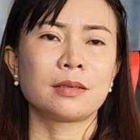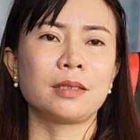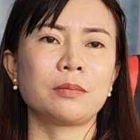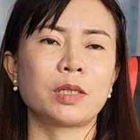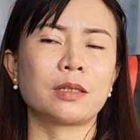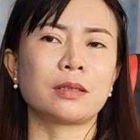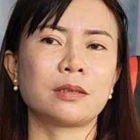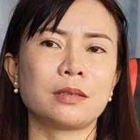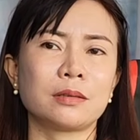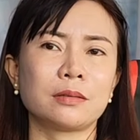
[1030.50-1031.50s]
nhưng mà
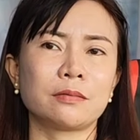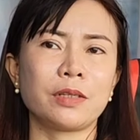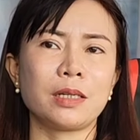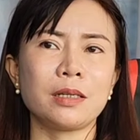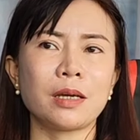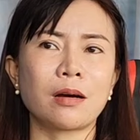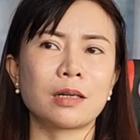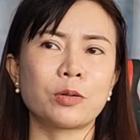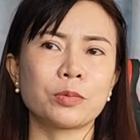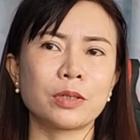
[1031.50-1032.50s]
ừ, vì lý do
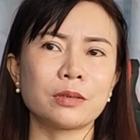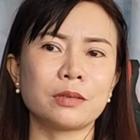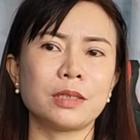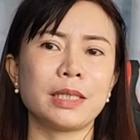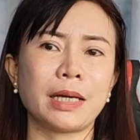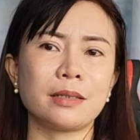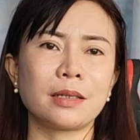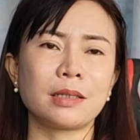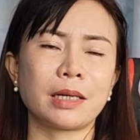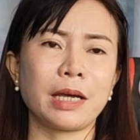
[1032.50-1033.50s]
không có người vậy
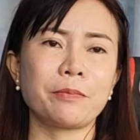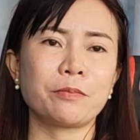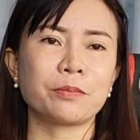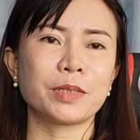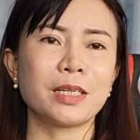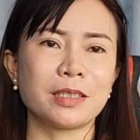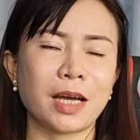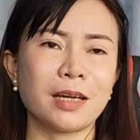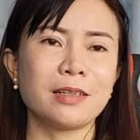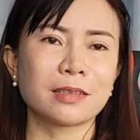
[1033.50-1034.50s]
nên là em đình
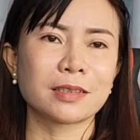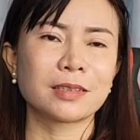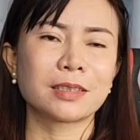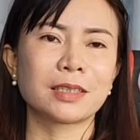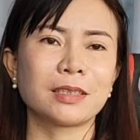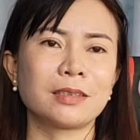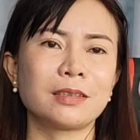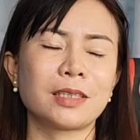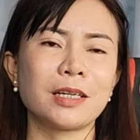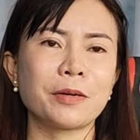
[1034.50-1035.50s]
trệ được ừ,
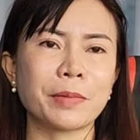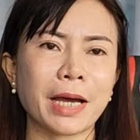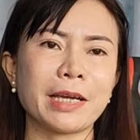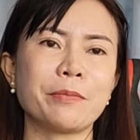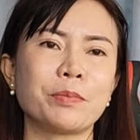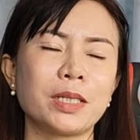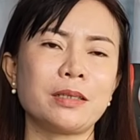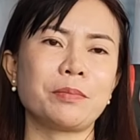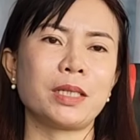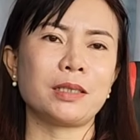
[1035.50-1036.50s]
tới hôm nay em
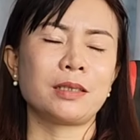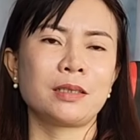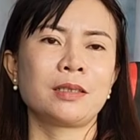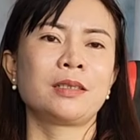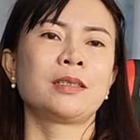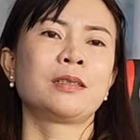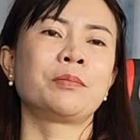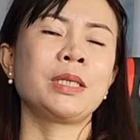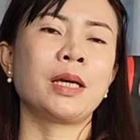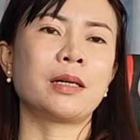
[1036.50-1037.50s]
mới mới
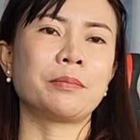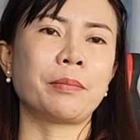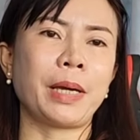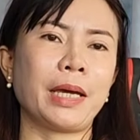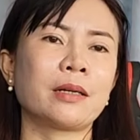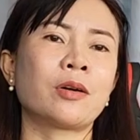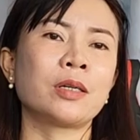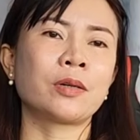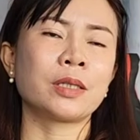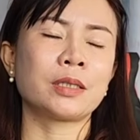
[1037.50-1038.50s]
mới nhờ mẹ coi
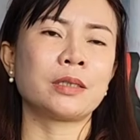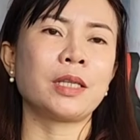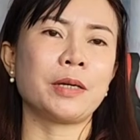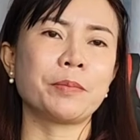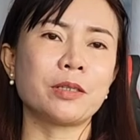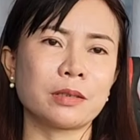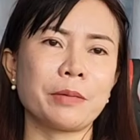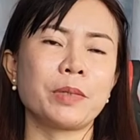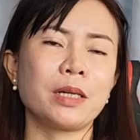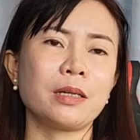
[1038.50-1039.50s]
coi cửa tiệm được
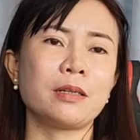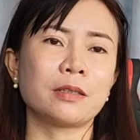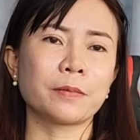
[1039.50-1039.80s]
em mới đi được